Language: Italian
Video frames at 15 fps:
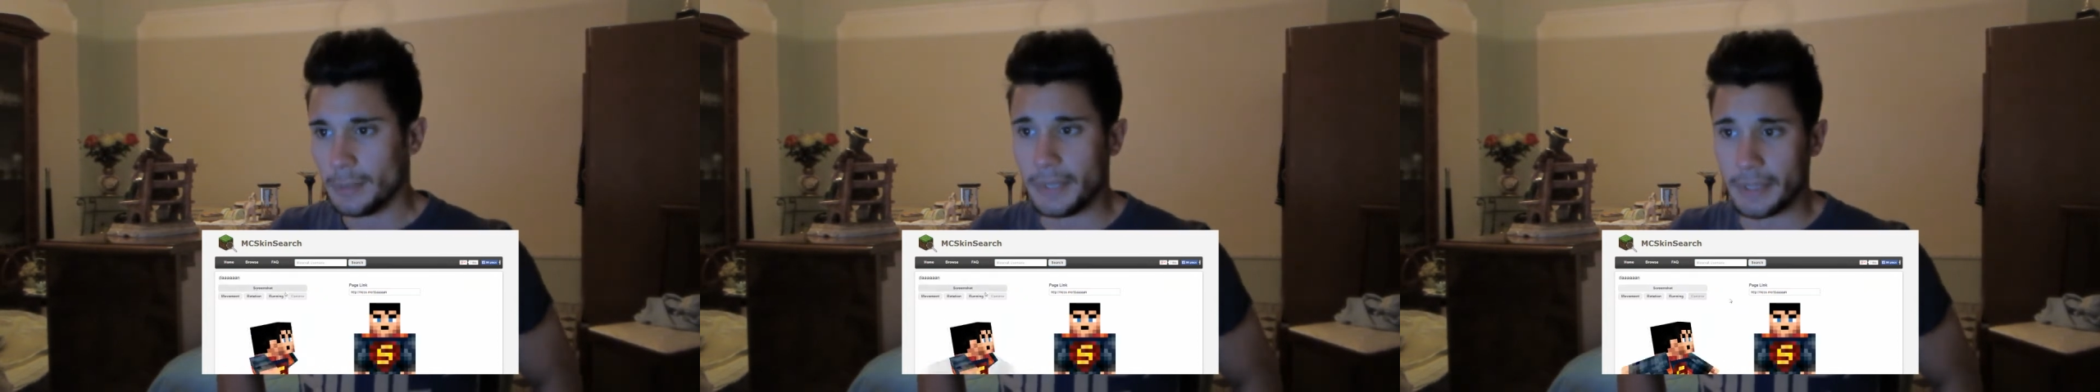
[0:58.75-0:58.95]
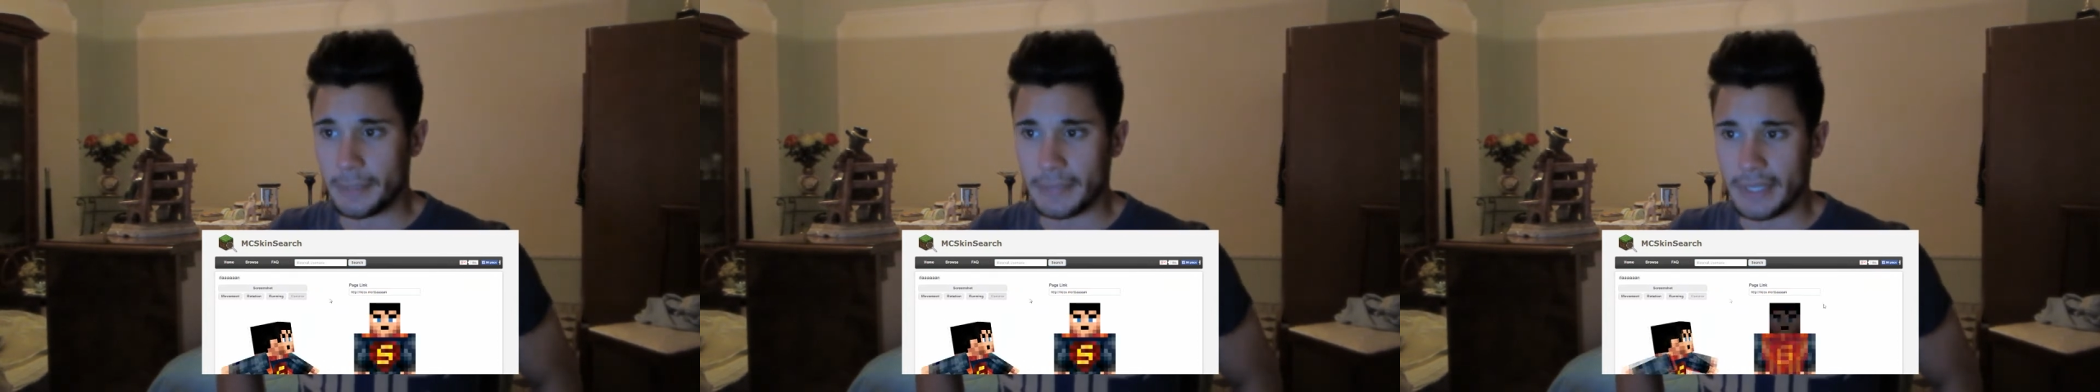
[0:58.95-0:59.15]

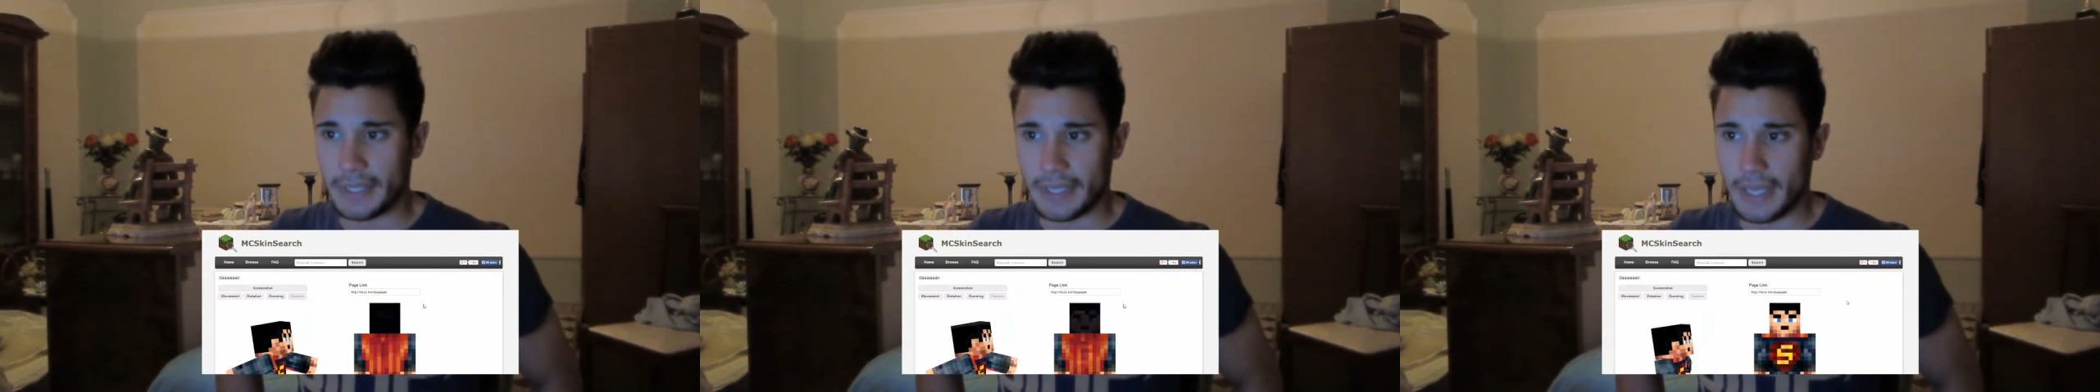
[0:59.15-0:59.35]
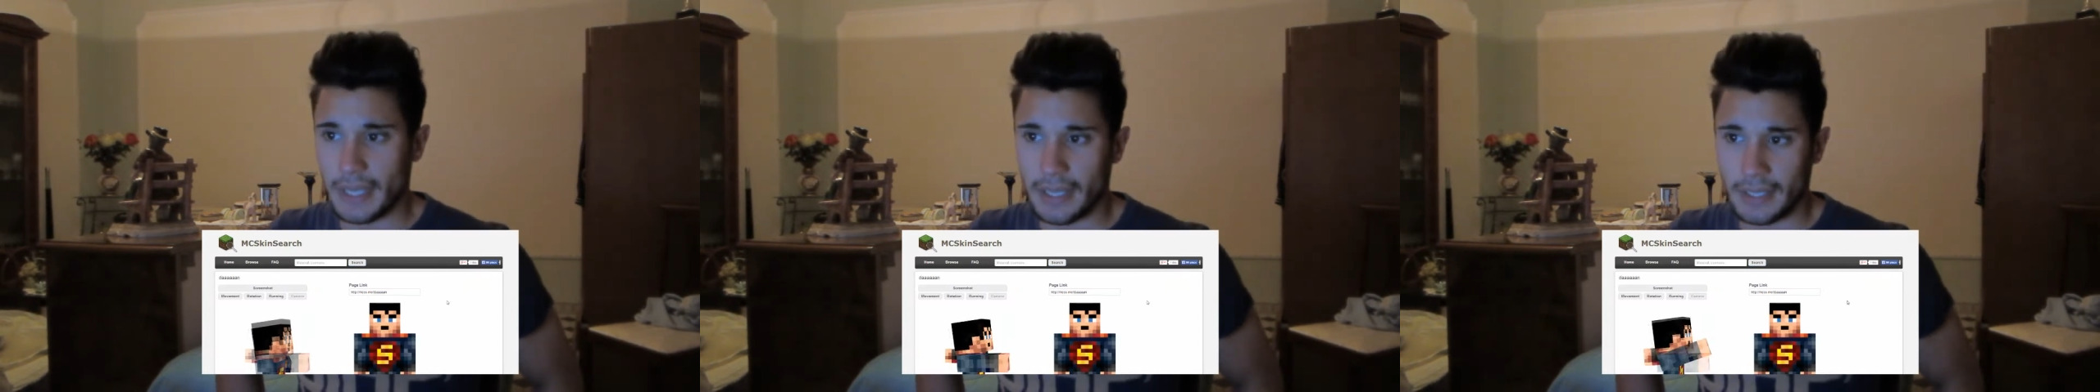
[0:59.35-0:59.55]
per
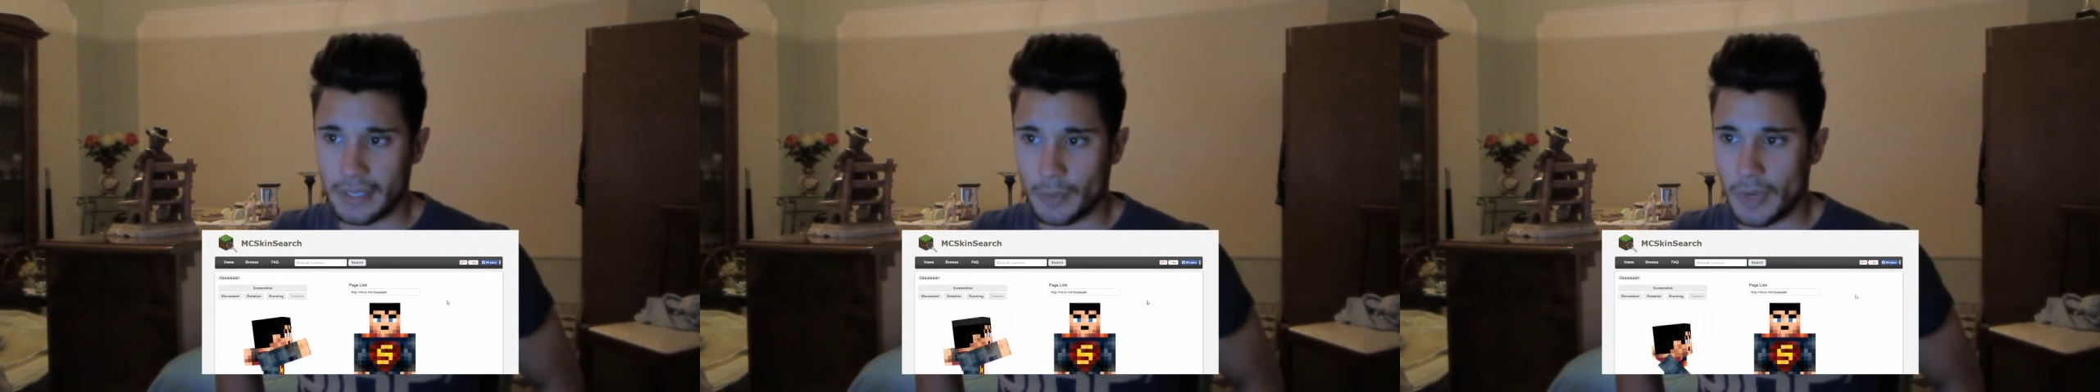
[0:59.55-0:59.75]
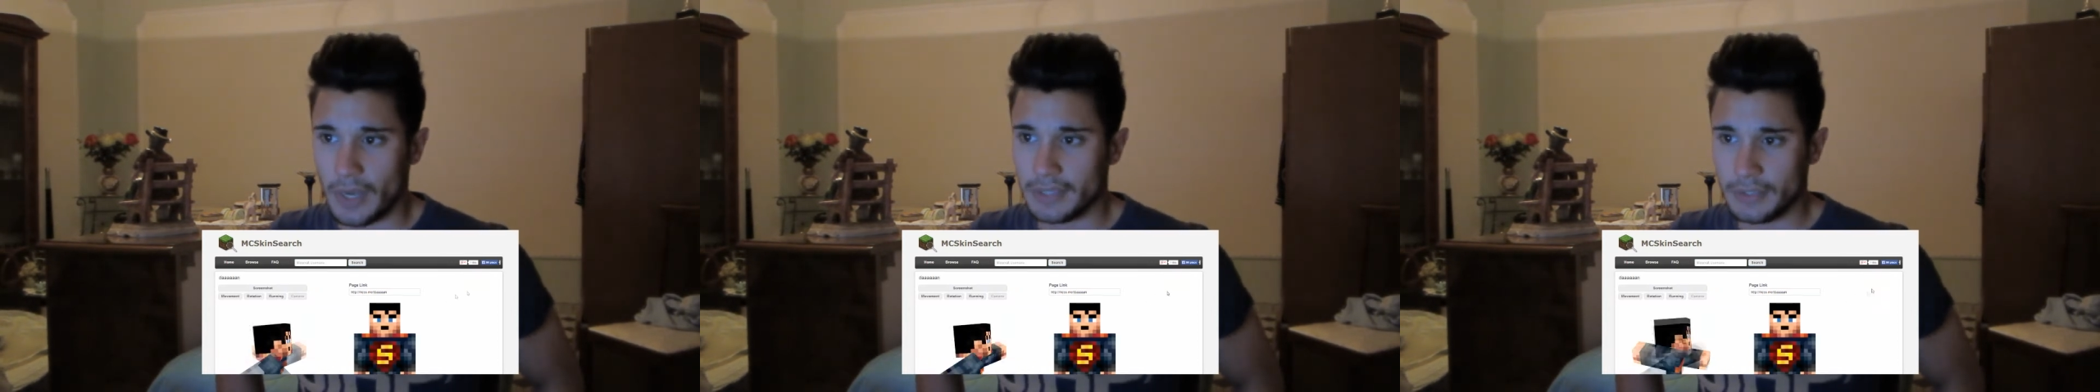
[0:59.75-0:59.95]
me
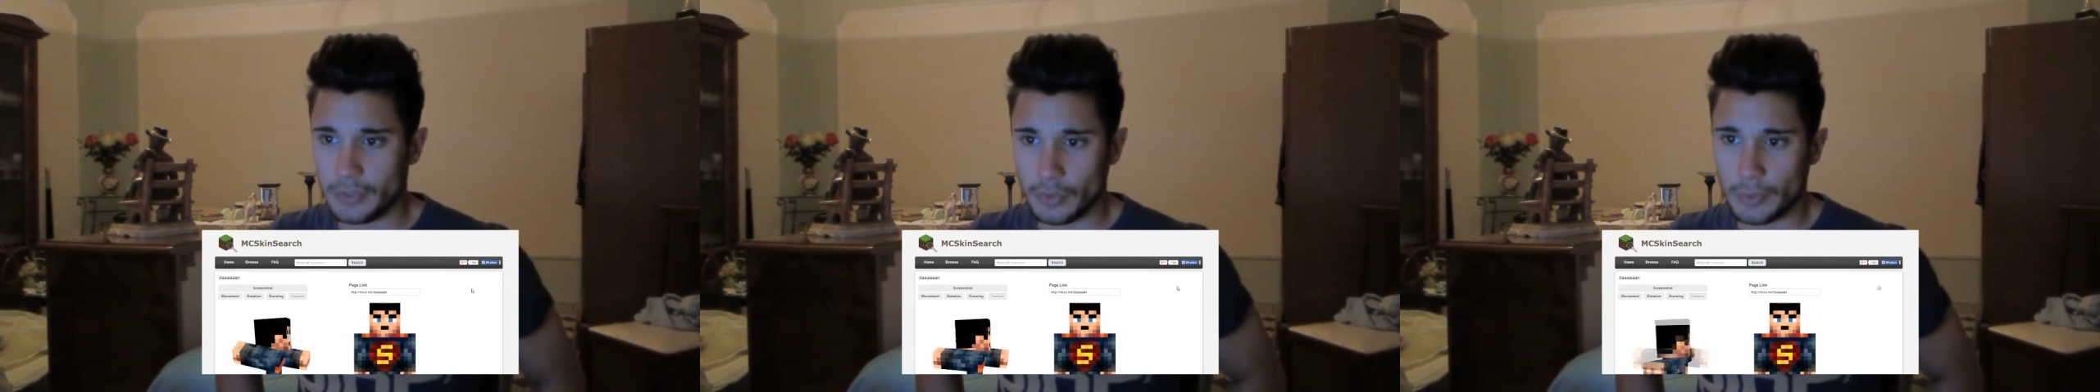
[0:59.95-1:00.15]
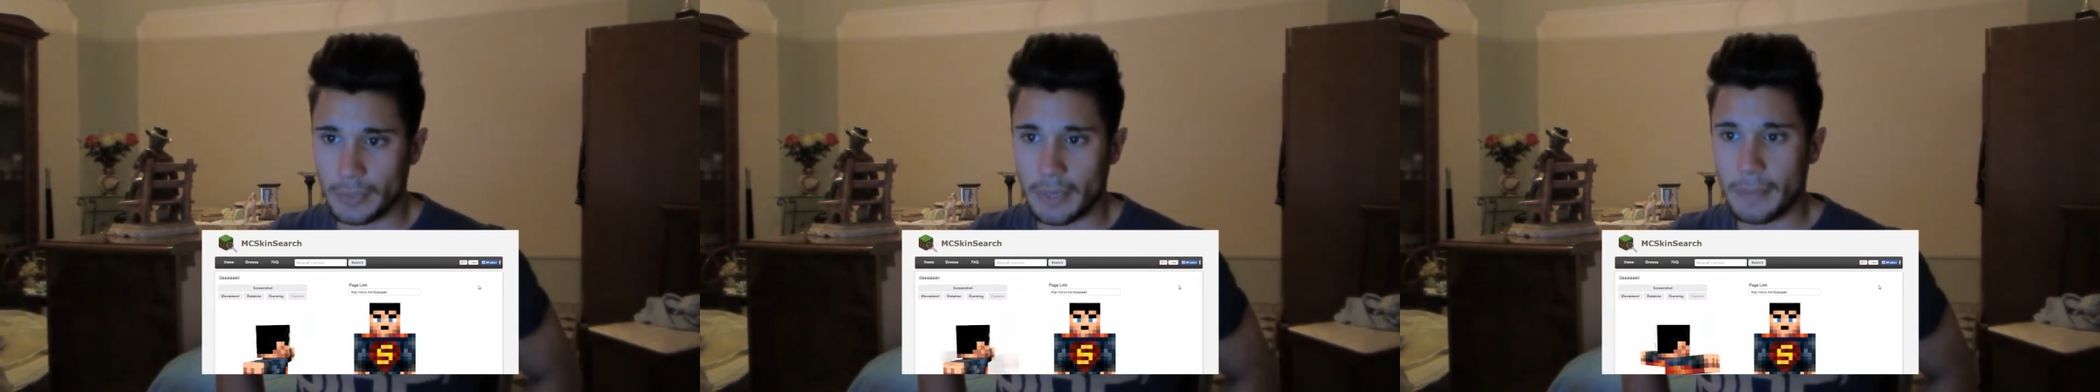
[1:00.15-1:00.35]
è quella di
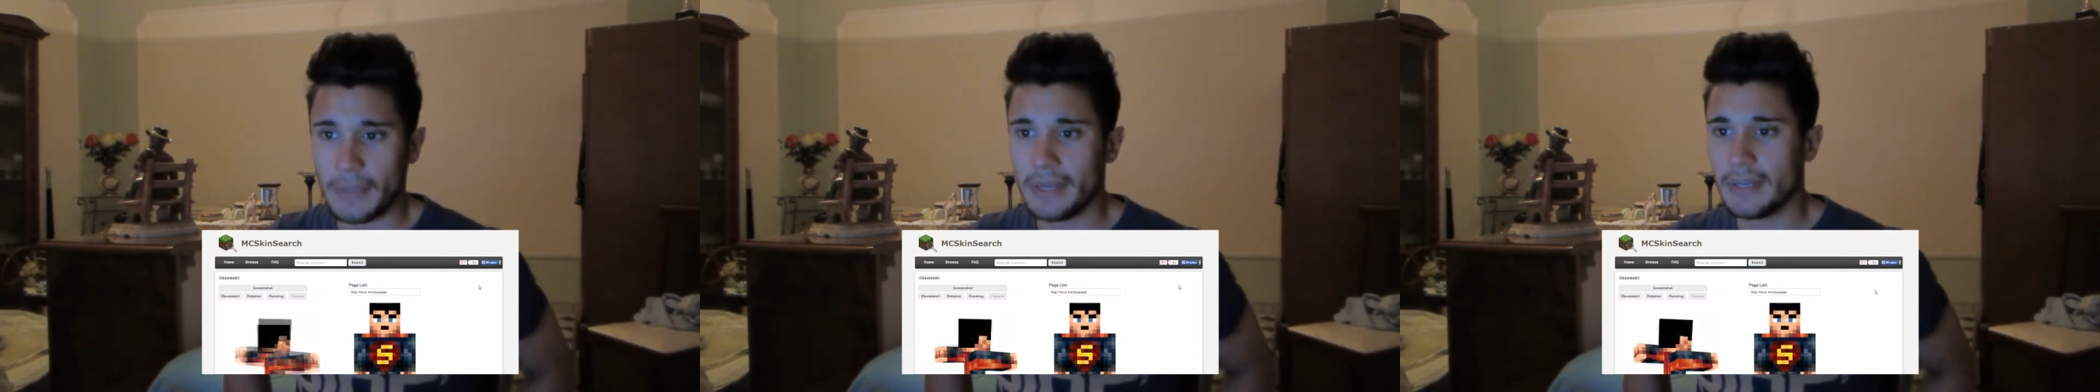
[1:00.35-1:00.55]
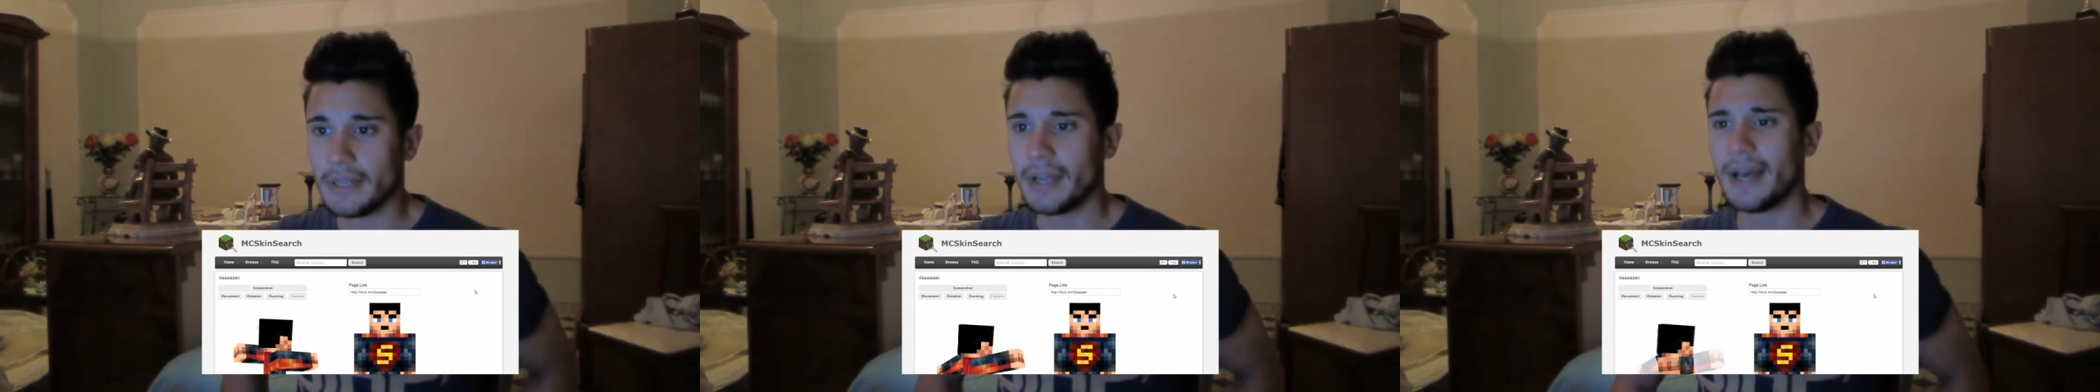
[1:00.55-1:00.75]

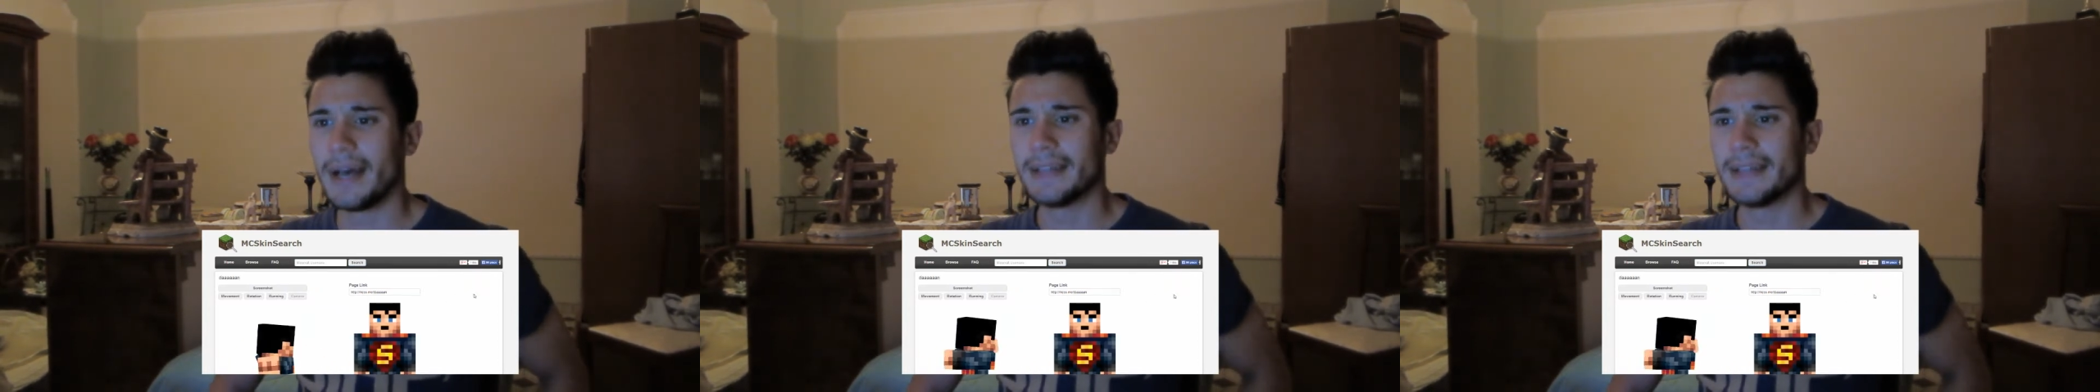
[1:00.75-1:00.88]
Superman,